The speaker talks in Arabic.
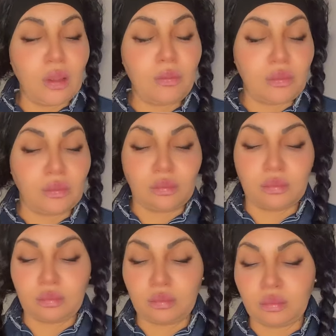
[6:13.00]
المهم
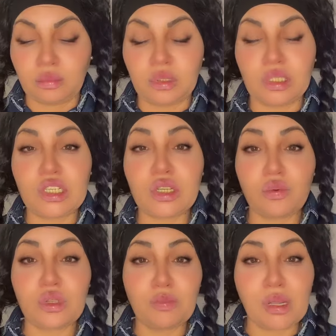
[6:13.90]

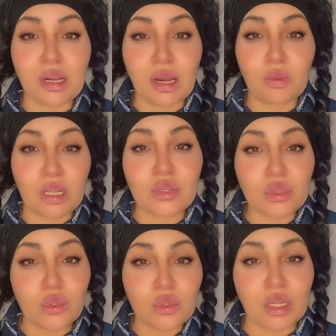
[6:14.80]
تزوج مره
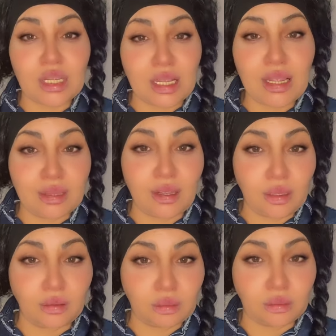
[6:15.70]
ولا زوج ولا
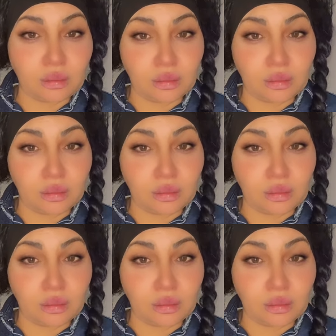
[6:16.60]
ثلاثه